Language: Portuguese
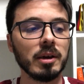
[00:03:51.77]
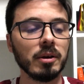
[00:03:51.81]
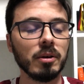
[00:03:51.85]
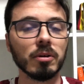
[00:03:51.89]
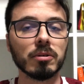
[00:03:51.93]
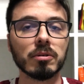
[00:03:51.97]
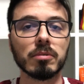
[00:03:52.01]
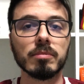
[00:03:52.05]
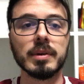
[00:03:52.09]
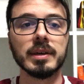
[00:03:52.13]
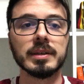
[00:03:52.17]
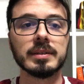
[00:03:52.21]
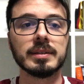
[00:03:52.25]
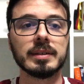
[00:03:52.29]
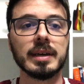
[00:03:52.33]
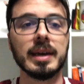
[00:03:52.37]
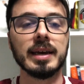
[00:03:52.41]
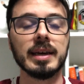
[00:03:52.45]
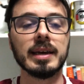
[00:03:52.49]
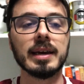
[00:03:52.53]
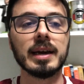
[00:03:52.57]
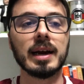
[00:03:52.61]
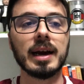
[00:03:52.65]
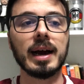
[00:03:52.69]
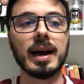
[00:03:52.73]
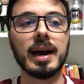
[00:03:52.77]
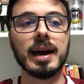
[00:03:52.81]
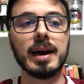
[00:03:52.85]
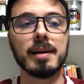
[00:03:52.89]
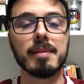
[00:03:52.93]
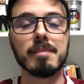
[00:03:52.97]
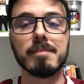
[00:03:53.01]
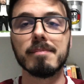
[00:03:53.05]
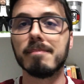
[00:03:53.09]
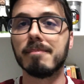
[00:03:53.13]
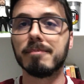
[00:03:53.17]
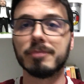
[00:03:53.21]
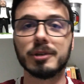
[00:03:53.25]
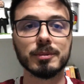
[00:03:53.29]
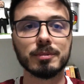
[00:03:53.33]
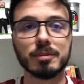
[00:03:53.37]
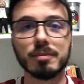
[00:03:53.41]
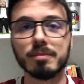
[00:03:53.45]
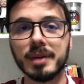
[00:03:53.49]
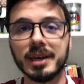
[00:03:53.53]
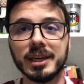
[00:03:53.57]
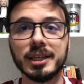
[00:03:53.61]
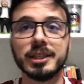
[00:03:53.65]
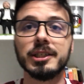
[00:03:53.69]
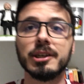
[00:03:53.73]
eu comecei a tipo,
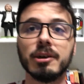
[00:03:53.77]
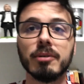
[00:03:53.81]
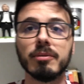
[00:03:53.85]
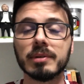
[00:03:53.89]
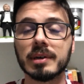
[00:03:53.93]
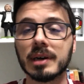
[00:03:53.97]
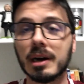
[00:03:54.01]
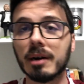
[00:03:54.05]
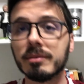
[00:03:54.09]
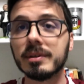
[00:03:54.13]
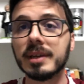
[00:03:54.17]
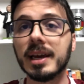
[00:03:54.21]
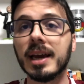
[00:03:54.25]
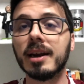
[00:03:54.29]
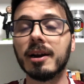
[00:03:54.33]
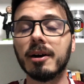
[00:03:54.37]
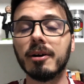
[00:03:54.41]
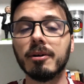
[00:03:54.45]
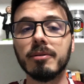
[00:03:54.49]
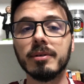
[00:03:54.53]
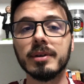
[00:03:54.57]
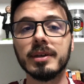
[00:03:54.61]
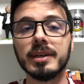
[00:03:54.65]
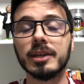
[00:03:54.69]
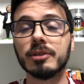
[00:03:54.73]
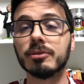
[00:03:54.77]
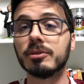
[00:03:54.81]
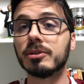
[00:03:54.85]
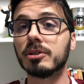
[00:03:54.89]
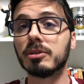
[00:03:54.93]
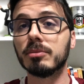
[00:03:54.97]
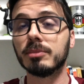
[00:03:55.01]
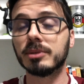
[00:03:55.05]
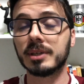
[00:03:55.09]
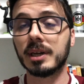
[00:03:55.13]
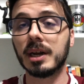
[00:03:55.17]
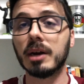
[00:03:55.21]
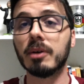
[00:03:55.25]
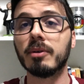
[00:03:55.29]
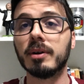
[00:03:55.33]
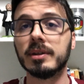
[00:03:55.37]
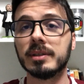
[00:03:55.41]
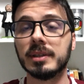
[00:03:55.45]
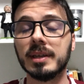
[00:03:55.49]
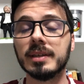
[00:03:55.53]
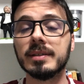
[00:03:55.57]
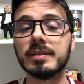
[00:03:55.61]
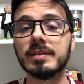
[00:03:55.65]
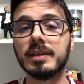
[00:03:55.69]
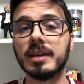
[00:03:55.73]
mexer o caldeirão e as coisas começaram a
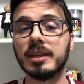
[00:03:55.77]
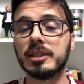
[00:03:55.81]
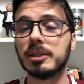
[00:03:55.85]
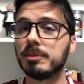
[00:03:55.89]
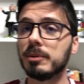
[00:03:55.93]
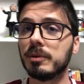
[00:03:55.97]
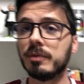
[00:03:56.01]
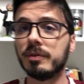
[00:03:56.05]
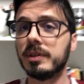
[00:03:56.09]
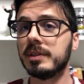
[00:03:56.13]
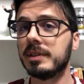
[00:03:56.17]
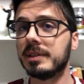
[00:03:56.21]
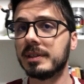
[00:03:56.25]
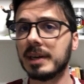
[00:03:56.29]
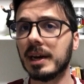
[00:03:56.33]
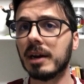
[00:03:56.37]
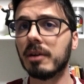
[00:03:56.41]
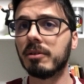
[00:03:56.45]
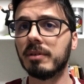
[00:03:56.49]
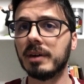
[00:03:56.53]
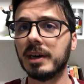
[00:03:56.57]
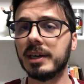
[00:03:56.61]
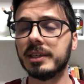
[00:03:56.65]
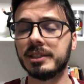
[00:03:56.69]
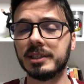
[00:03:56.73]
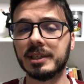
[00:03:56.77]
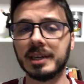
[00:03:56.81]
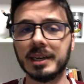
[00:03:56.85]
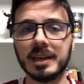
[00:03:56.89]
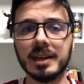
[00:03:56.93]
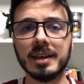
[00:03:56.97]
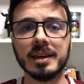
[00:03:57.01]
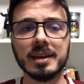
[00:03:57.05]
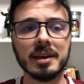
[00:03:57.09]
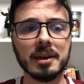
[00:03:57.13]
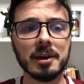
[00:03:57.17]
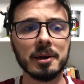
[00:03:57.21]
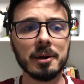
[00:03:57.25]
acontecer. Tipo física quântica, né?